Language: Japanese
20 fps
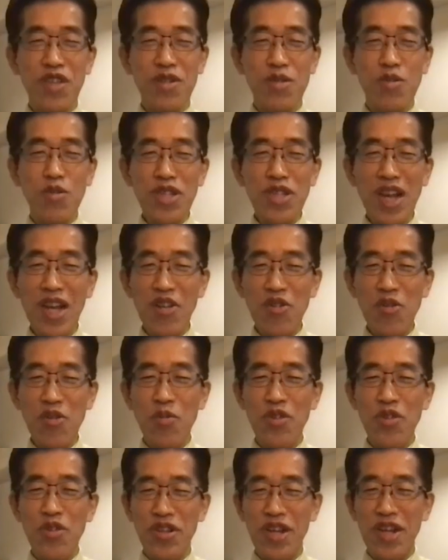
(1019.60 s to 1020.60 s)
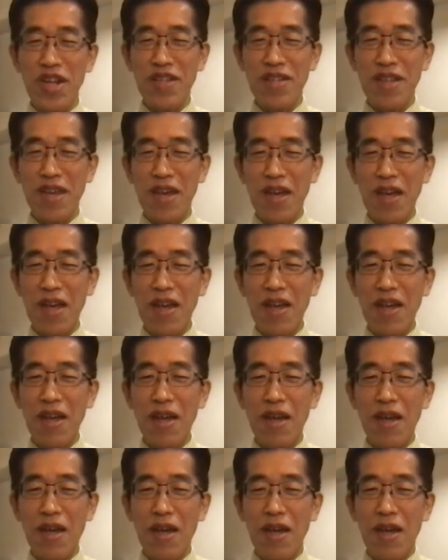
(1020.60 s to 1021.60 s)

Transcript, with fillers: すごい高いと思ってるからさ。うん